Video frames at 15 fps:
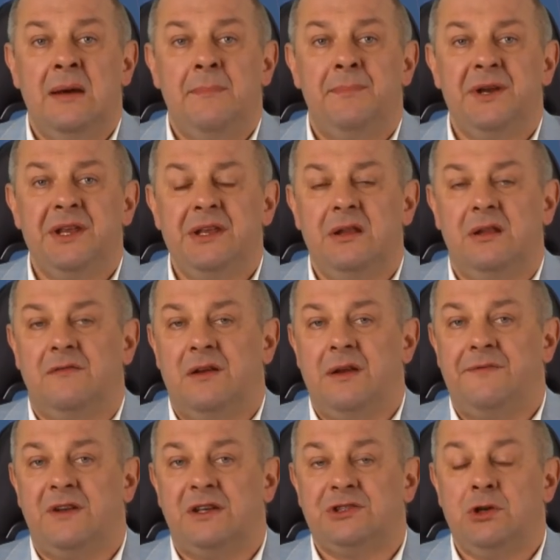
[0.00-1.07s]
принял
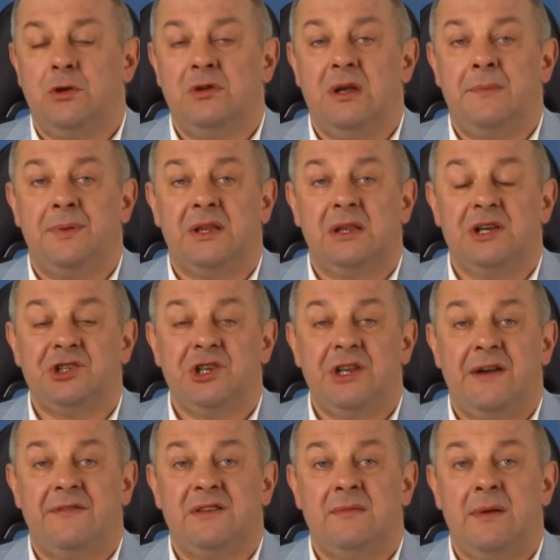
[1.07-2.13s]
квалификационное
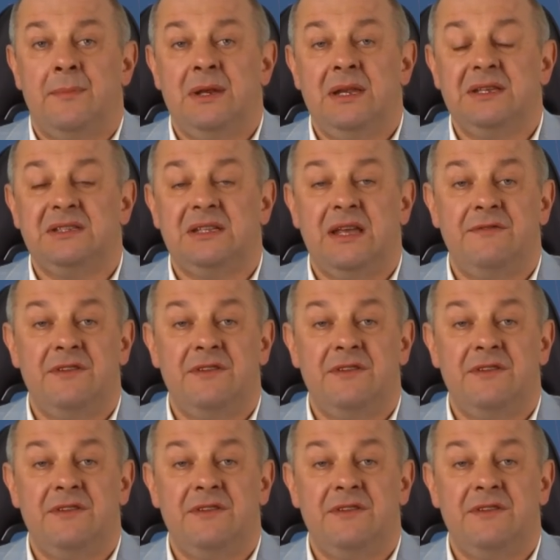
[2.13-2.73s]
предложение автомобилиста и,